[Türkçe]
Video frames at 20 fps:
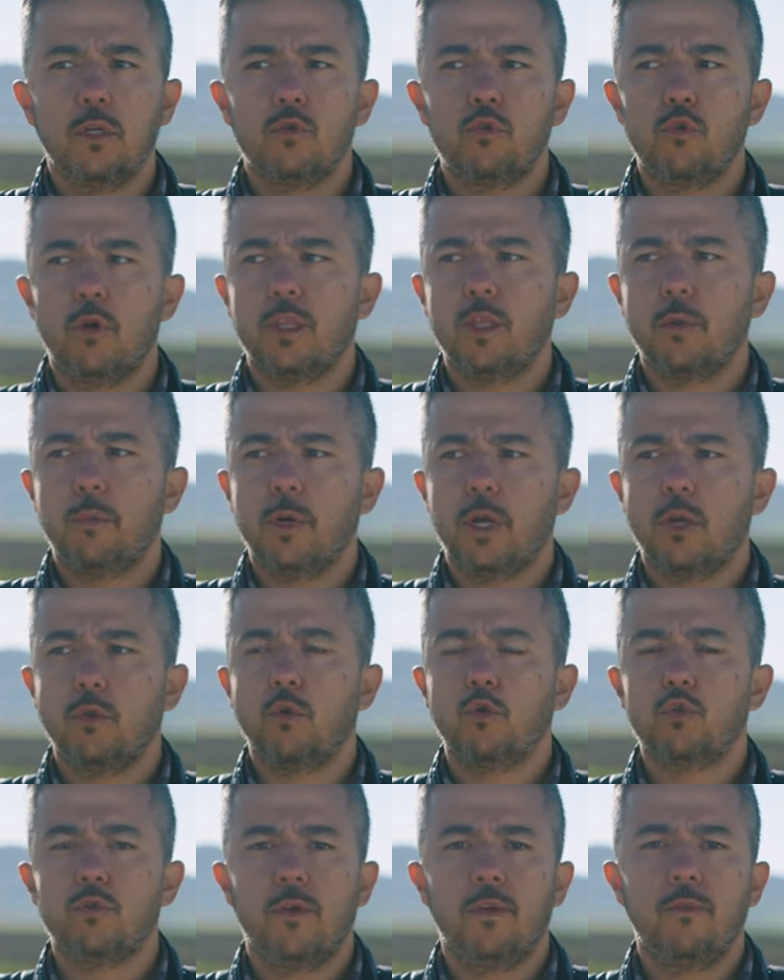Şu anda
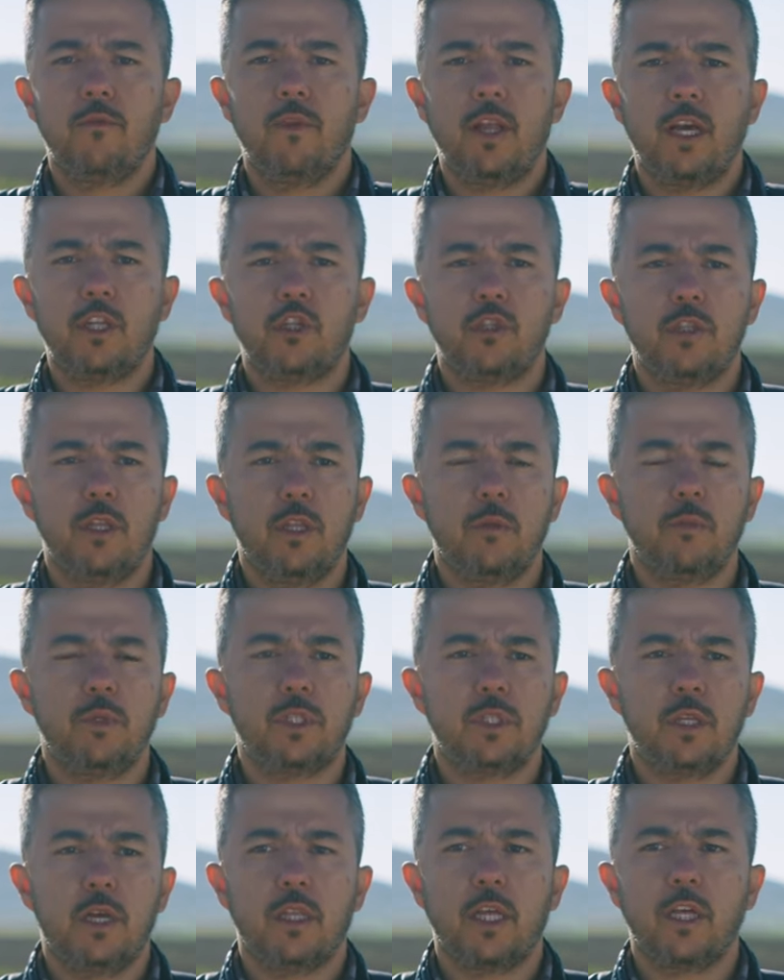Paradox ve Vilanç
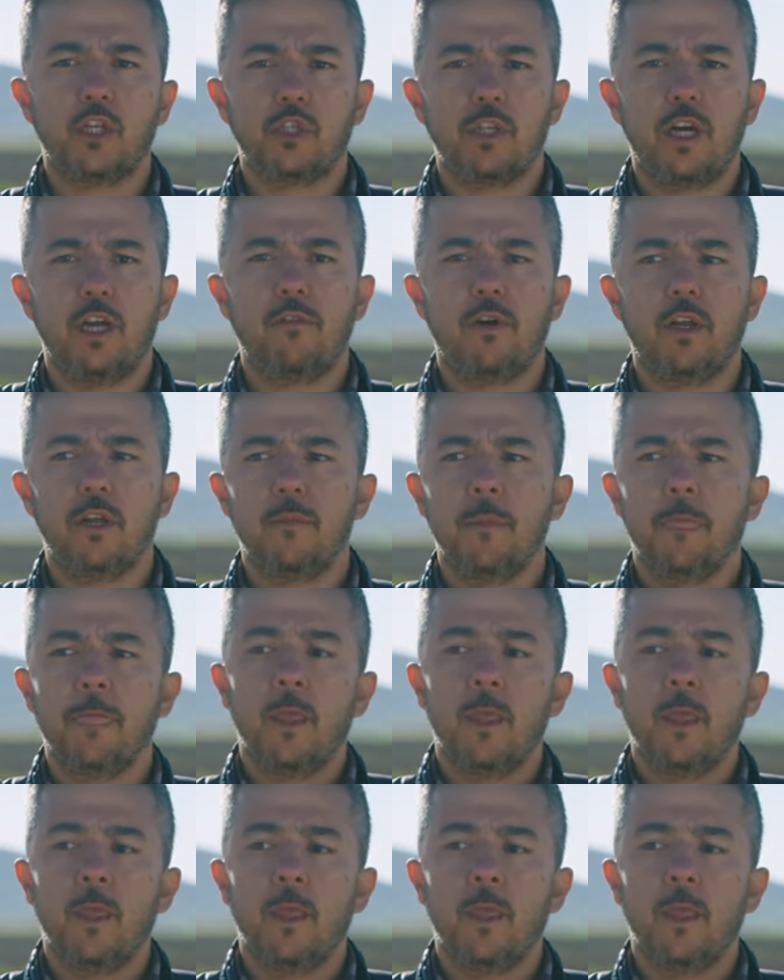dediğimiz anaçlar var.